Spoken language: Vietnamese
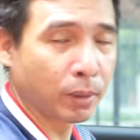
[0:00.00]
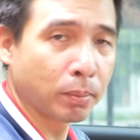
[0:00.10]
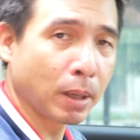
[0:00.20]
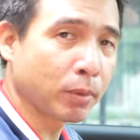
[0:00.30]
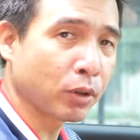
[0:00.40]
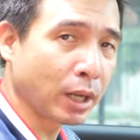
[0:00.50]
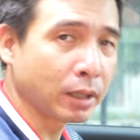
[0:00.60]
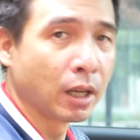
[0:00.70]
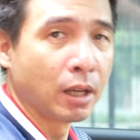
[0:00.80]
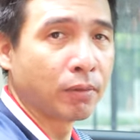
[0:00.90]
Vietmap
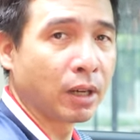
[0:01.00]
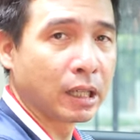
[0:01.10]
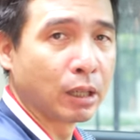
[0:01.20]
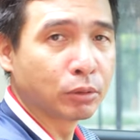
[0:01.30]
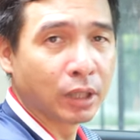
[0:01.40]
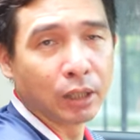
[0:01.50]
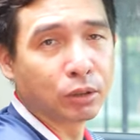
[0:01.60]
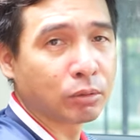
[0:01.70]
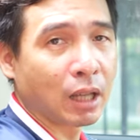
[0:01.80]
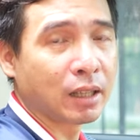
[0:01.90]
Connect và lần đầu
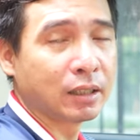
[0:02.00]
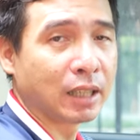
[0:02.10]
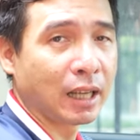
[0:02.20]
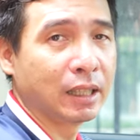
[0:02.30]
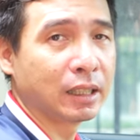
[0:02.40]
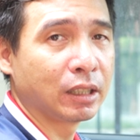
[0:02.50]
tiên chúng ta khởi chạy ấy,